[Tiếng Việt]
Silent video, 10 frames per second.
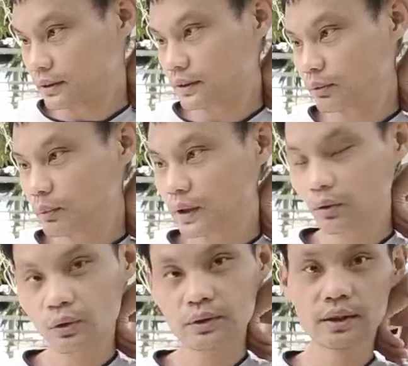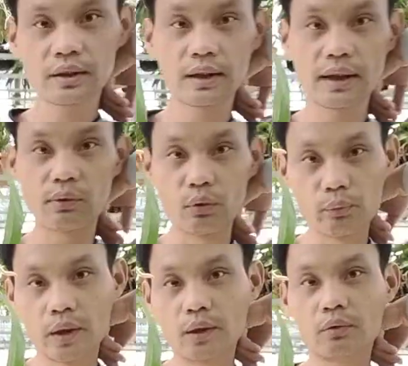Không biết nó có dính cây nào đột biến không.